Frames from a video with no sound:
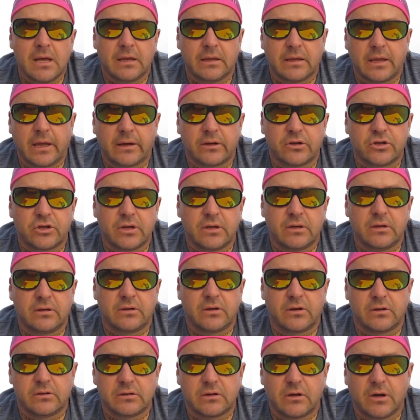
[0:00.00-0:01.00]
Także
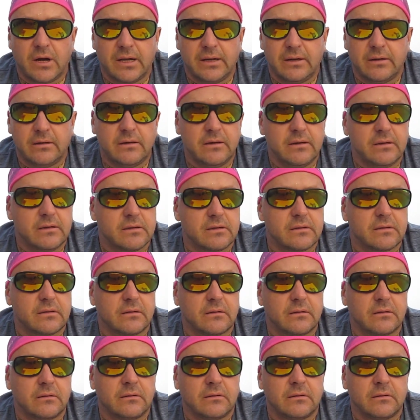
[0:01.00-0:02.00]
drodzy kochani, nic y,
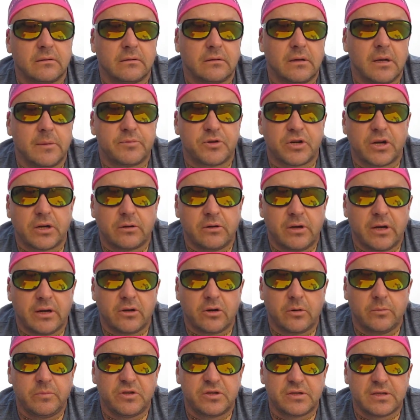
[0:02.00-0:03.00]
lepszego jak
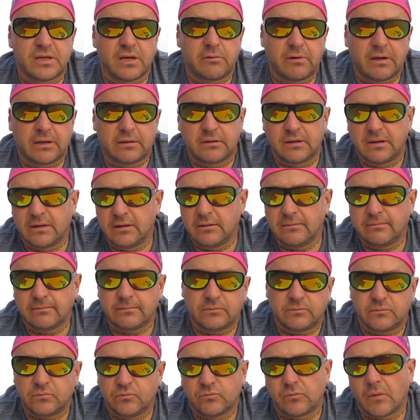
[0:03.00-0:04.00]
robić sałatki.
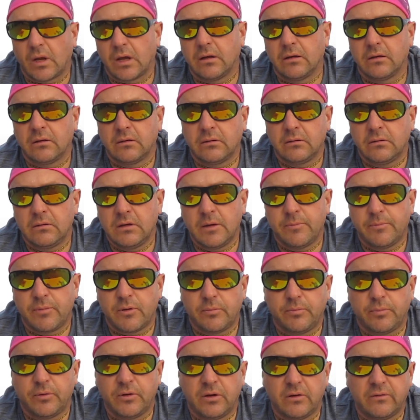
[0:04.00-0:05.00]
Y, nie
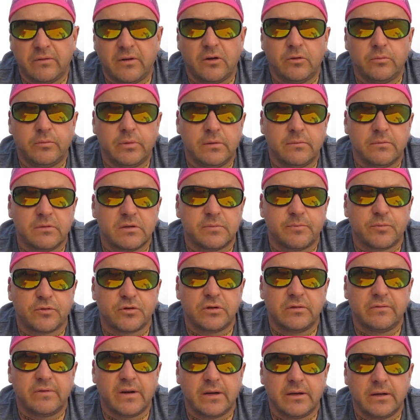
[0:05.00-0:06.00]
proponowałbym
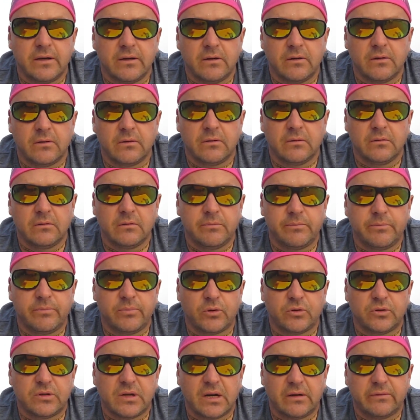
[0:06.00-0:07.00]
spożywania y,
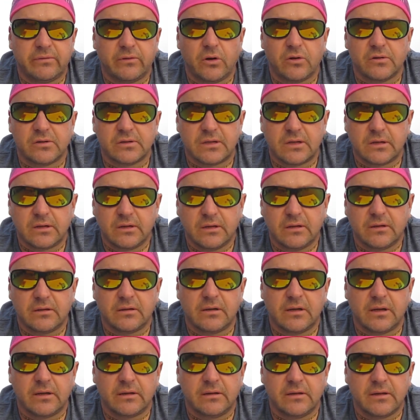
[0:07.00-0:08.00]
potraw ostrych,
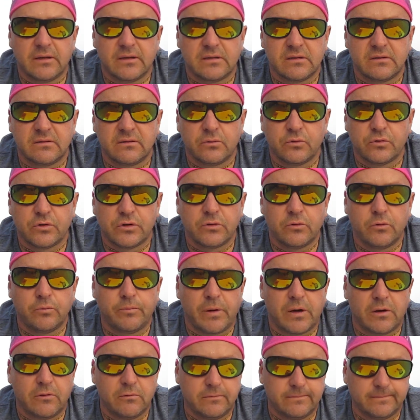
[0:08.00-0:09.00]
kiedy jest duży
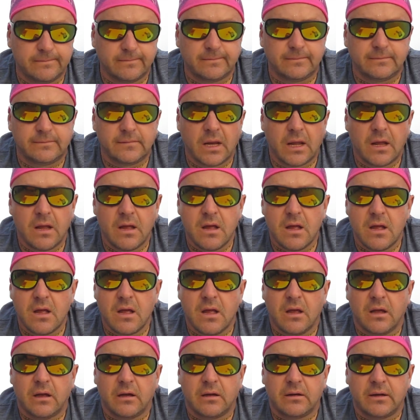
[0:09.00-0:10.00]
upał.
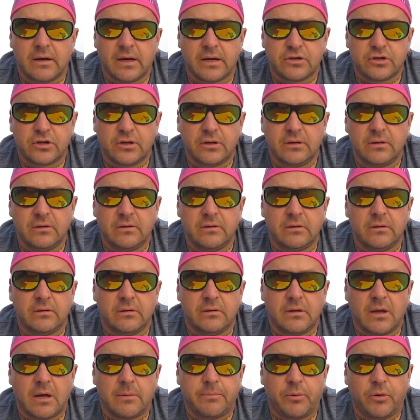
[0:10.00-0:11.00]
Raczej
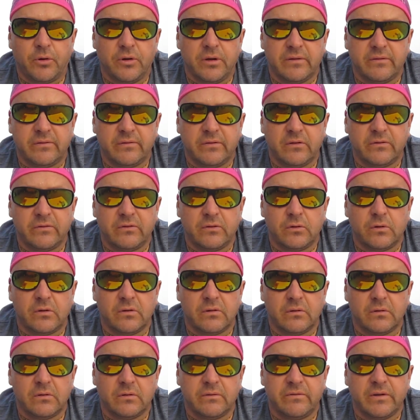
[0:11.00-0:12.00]
napoje
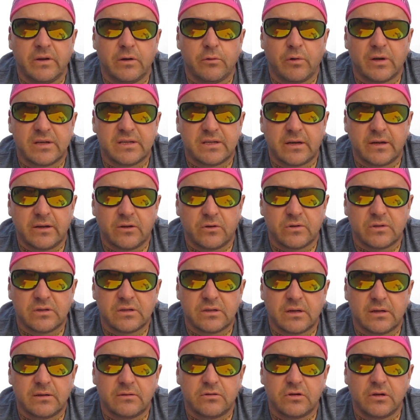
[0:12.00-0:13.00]

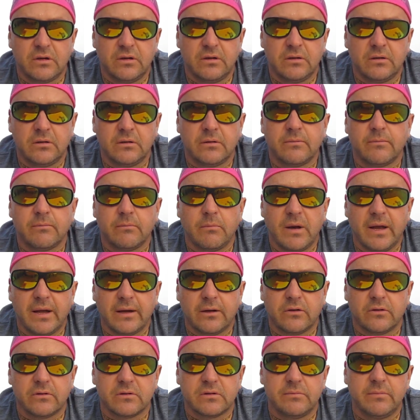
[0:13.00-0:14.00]
wychładzające, czyli
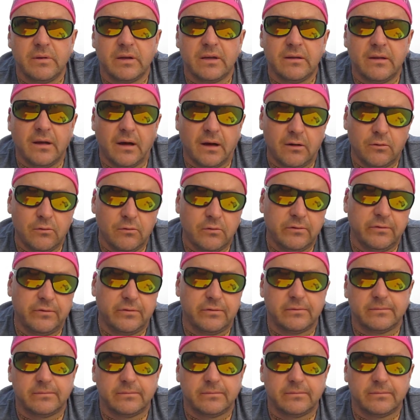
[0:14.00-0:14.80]
mleko z migdałów,